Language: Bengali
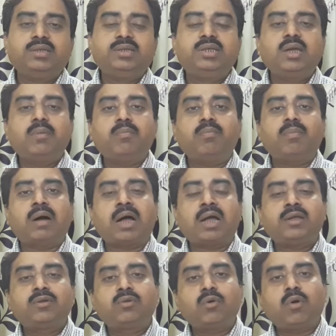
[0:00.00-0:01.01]
যে
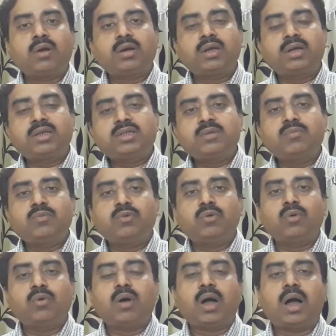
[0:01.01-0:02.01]
মাইক্রো
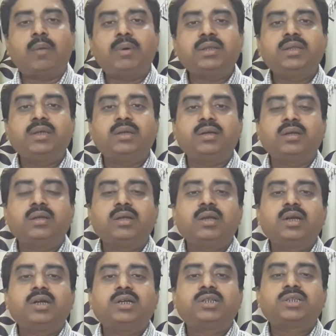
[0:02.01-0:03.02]
অর্গানিজমগুলো আমাদের
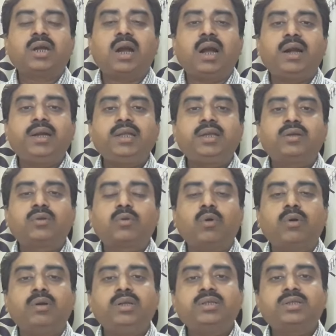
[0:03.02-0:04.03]
শারীরিক
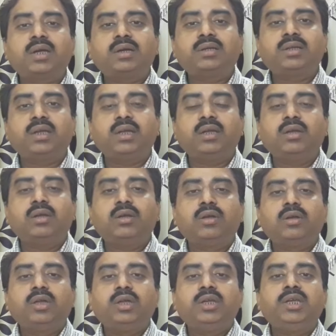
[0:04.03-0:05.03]
কন্ডিশানকে
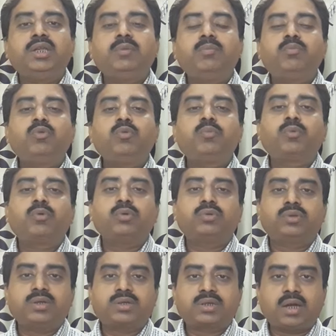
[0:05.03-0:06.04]
ইমপ্রুভ
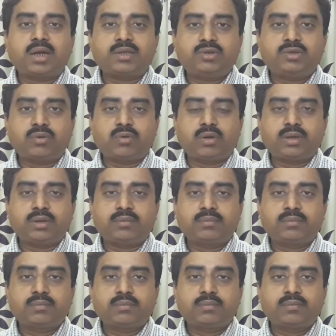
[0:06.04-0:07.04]
করতে সাহায্য করে
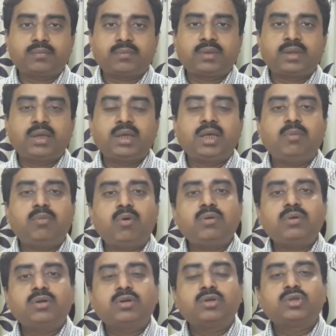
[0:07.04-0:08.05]
এবং
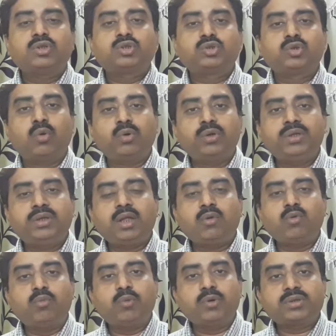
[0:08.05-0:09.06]
শরীরে
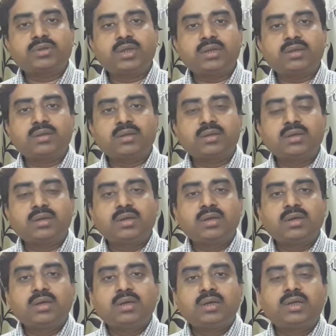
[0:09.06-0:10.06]
উপস্থিত
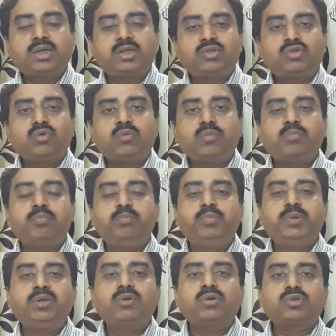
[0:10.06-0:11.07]
কিছু
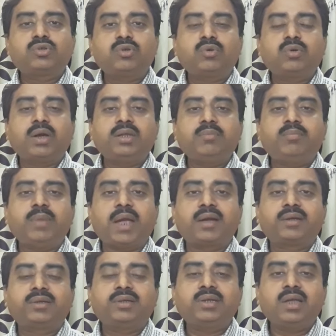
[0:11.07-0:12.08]
বিনষ্টকারী
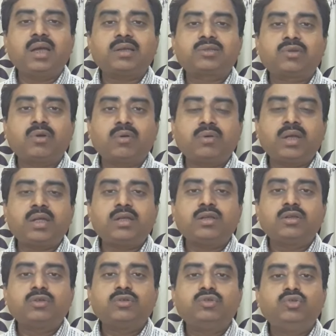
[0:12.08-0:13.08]
ব্যাকটেরিয়ার সঙ্গে
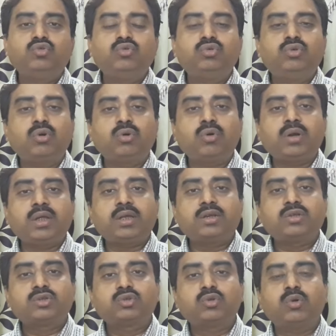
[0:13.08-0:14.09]
যুদ্ধ করে
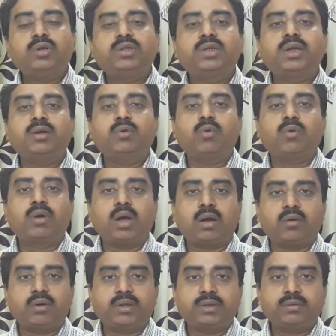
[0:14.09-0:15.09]
শরীরকে রক্ষা
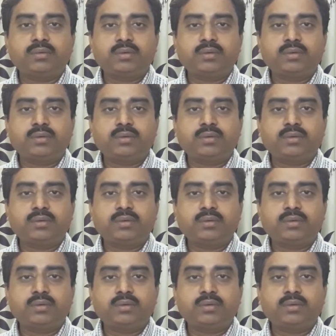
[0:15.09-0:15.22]
করে